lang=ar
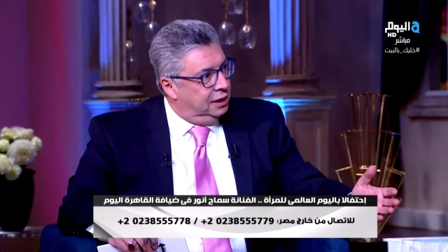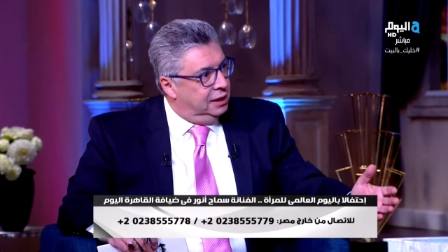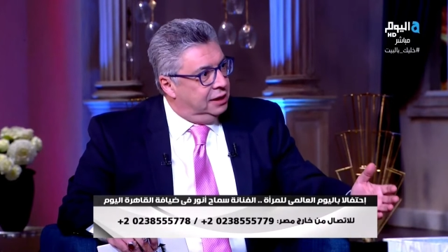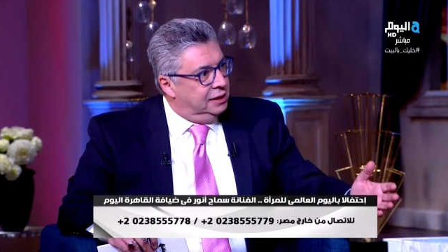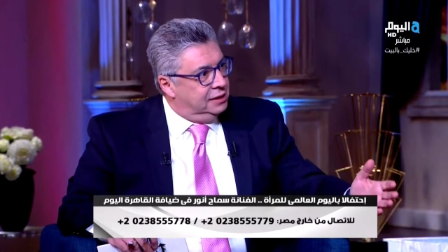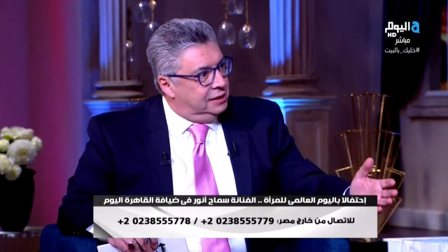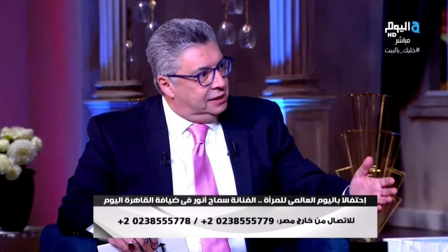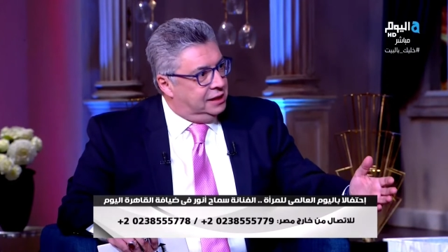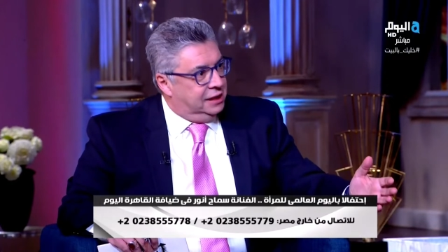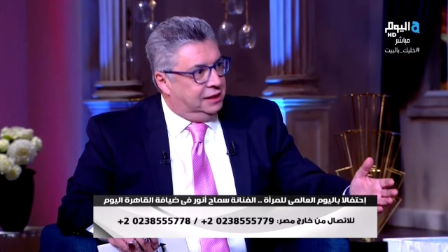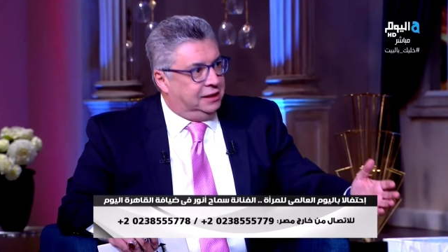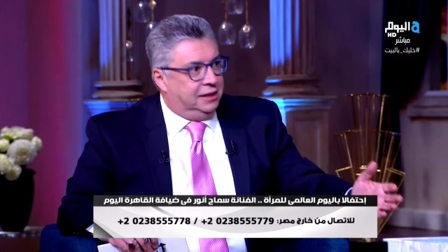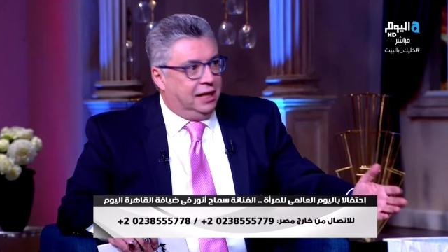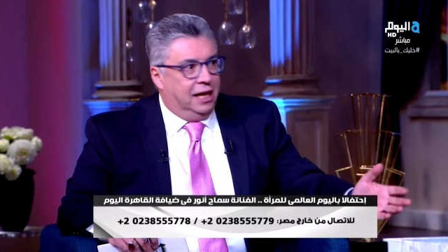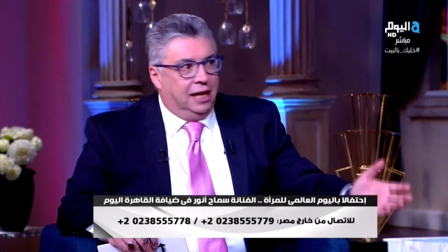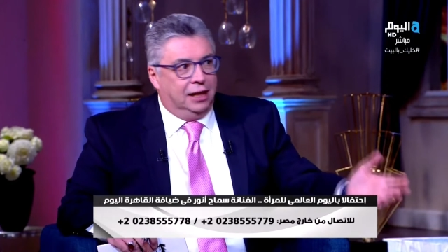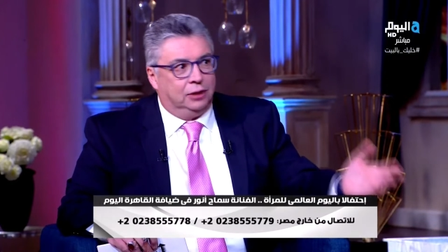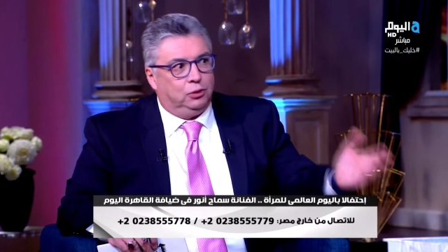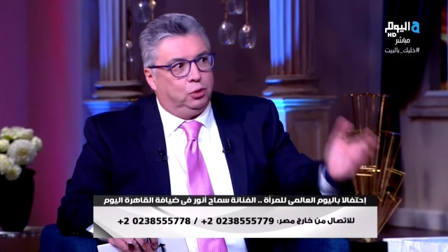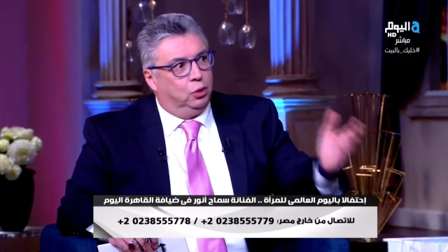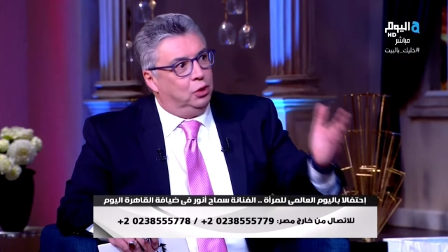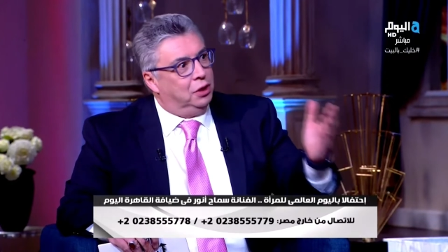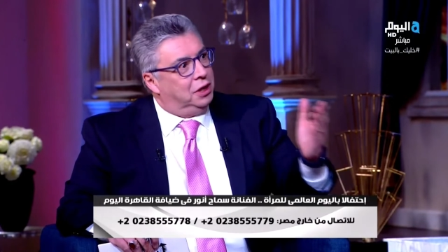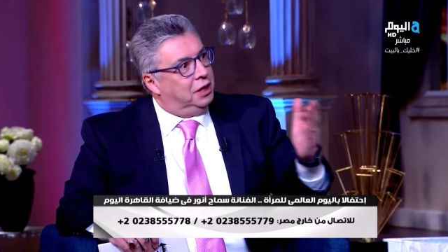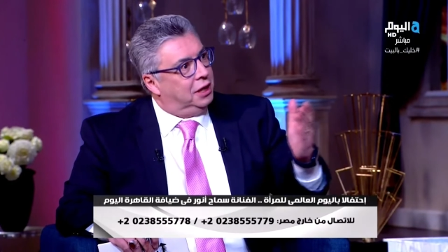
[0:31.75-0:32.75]

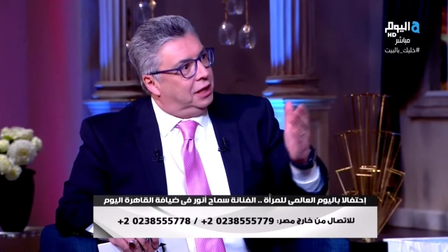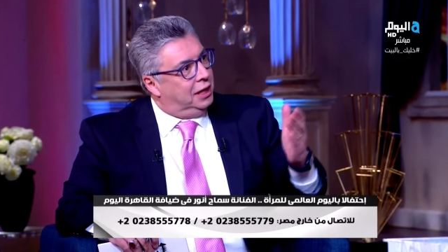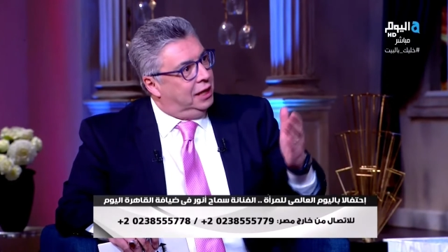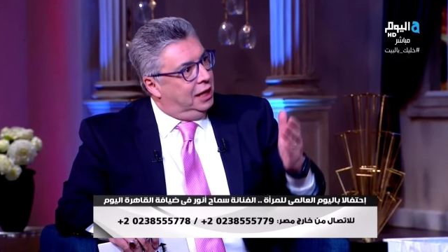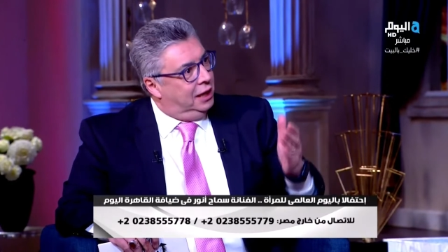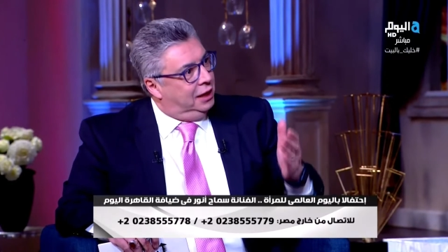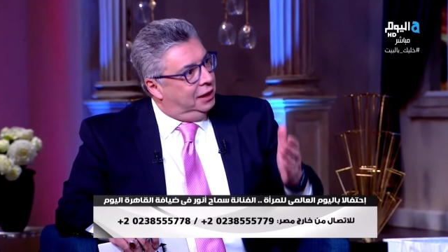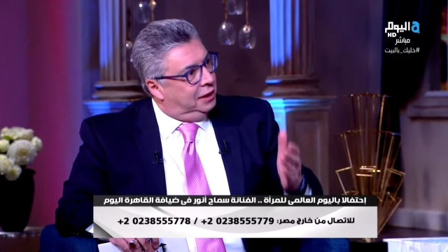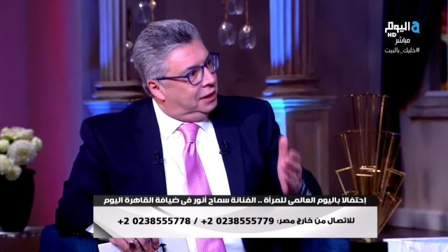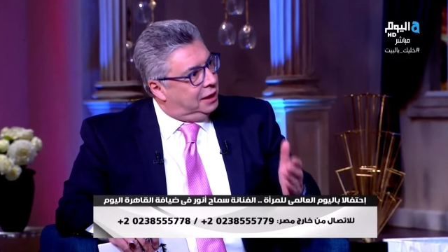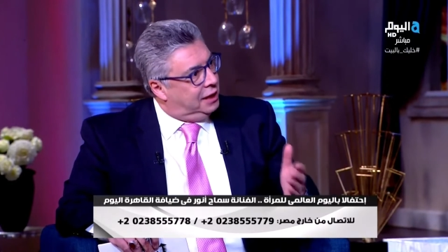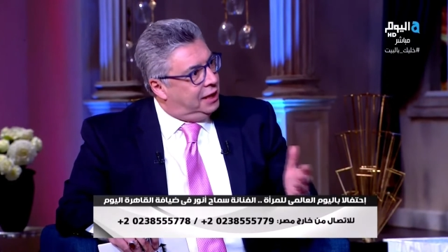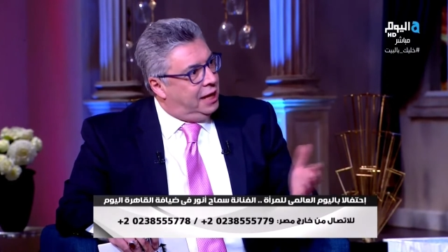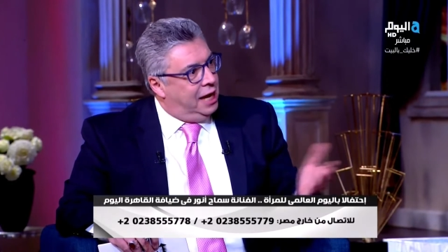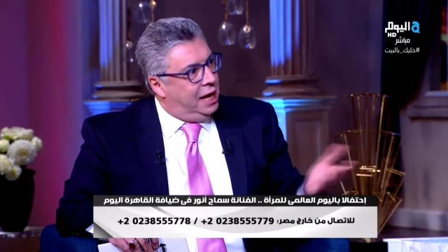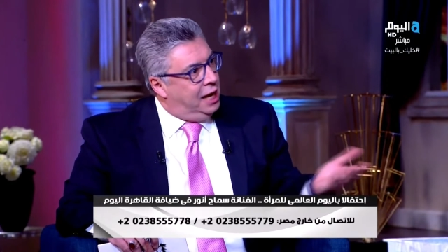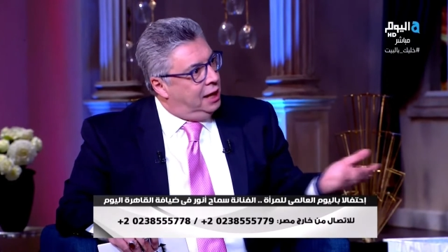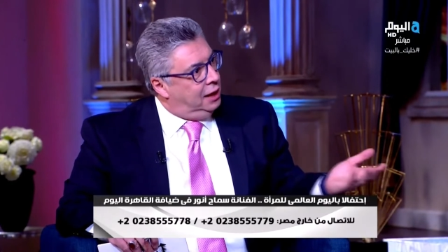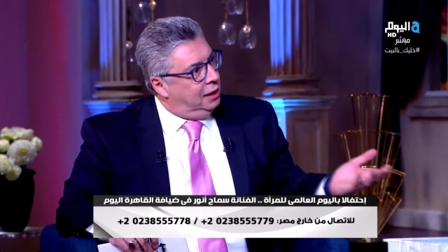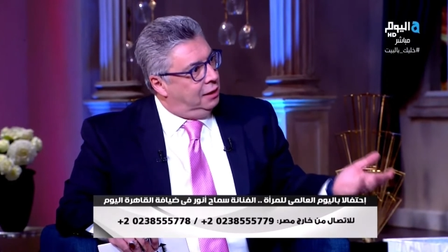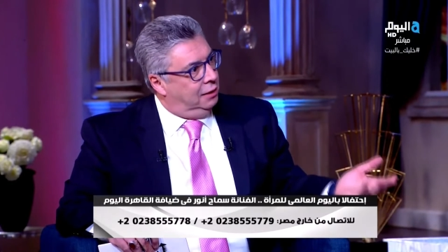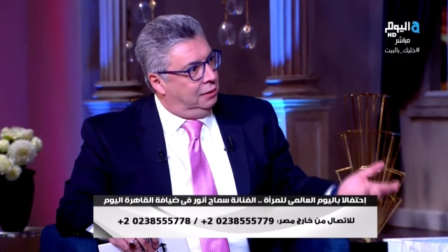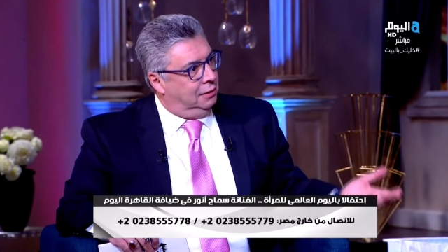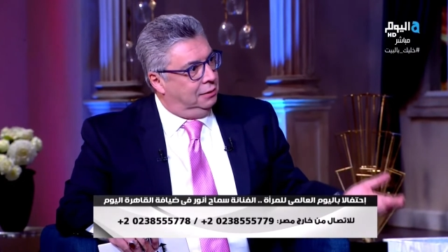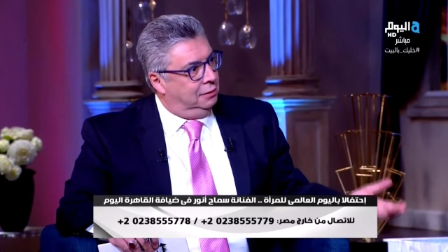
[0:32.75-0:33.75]
ستات والرجاله
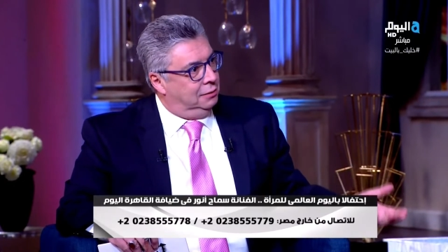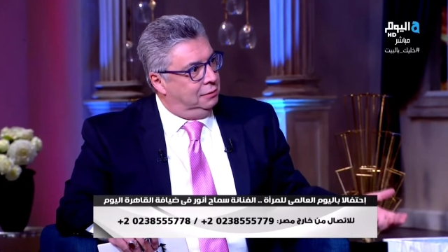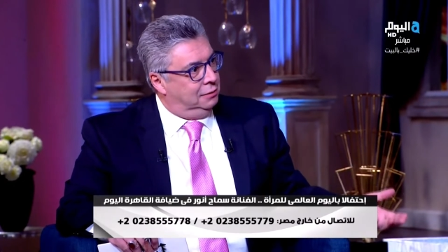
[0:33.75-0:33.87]
رجاله ايوه